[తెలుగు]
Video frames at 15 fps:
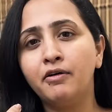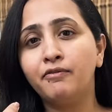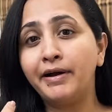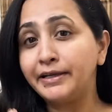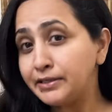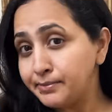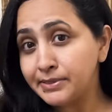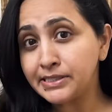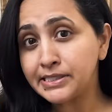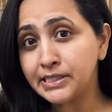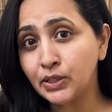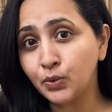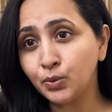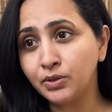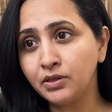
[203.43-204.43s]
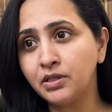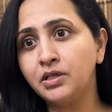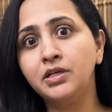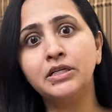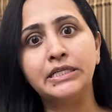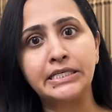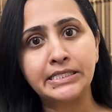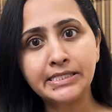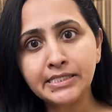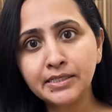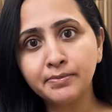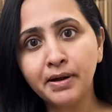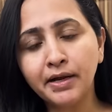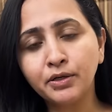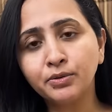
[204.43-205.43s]
వైటమిన్ సి ఉంది
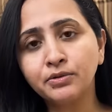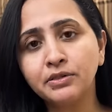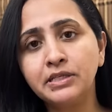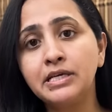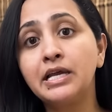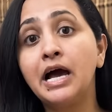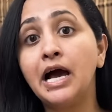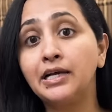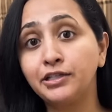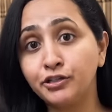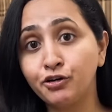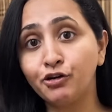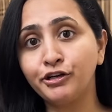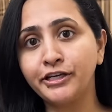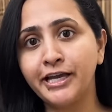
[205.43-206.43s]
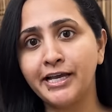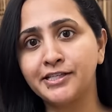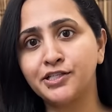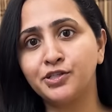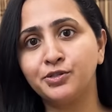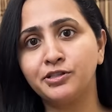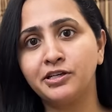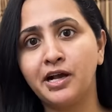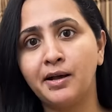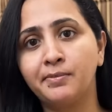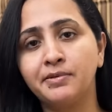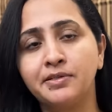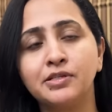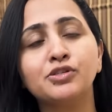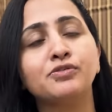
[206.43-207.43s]
నియాసినమైడ్ ఉంది హైడ్రానిక్ యాసిడ్ ఉంది
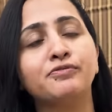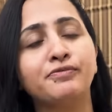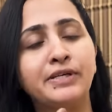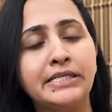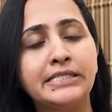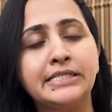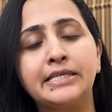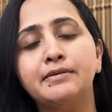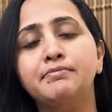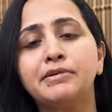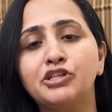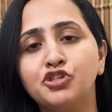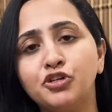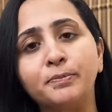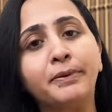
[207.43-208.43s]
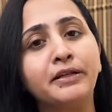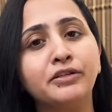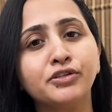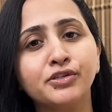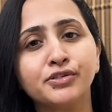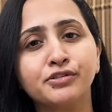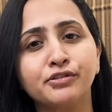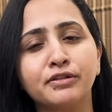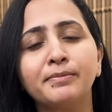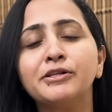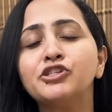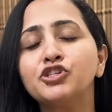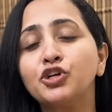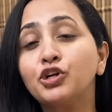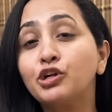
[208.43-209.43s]
కాబట్టి సో ఫేస్కి మంచి పని చేస్తుంది
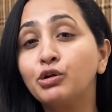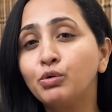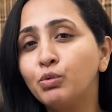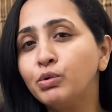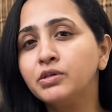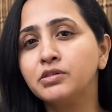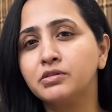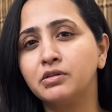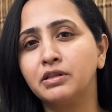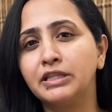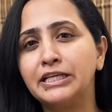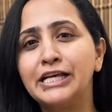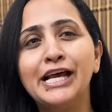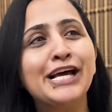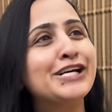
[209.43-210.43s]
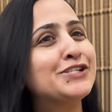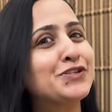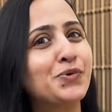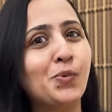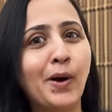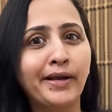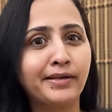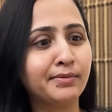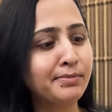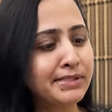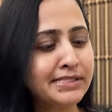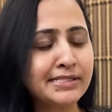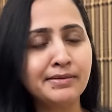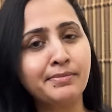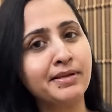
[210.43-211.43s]
మంచి గ్లో ఇస్తుంది సో
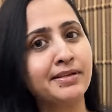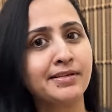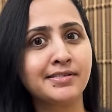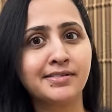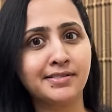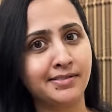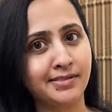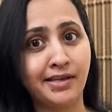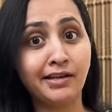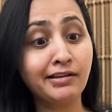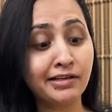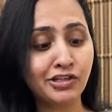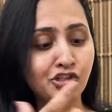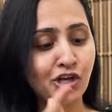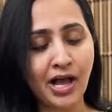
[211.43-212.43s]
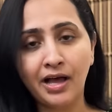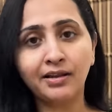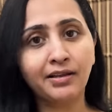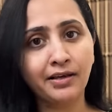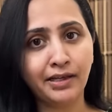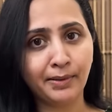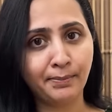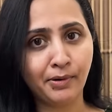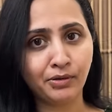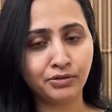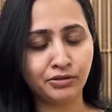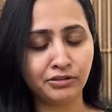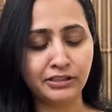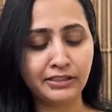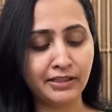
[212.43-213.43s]
వైటమిన్ సి మనకి స్కిన్కి చాలా హెల్ప్
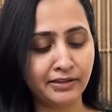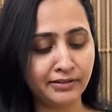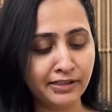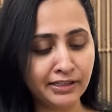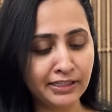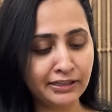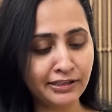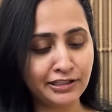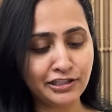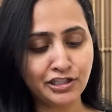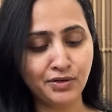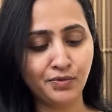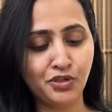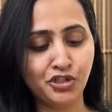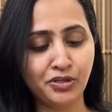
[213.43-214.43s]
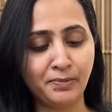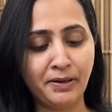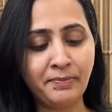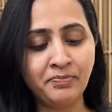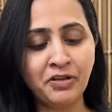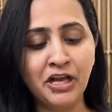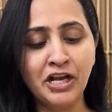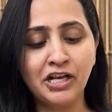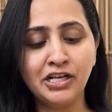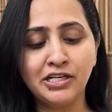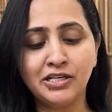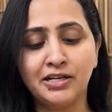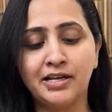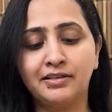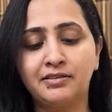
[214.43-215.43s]
అవుతుంది అది అందరికీ తెలిసిన విషయమే
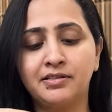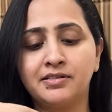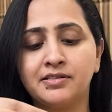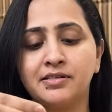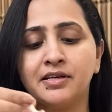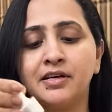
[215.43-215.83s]
లైక్ దిస్